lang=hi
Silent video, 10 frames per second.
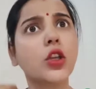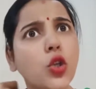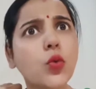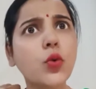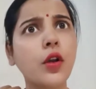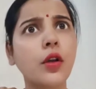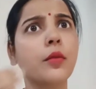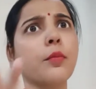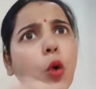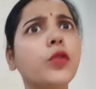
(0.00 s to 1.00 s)
क्यों
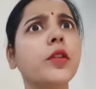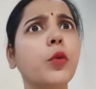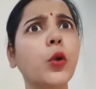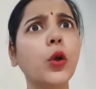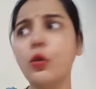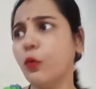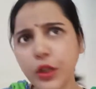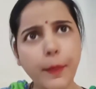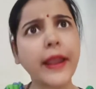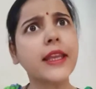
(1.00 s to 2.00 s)
बहू से बोलो वो
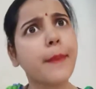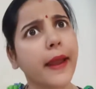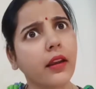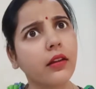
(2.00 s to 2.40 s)
दबाएगी पैर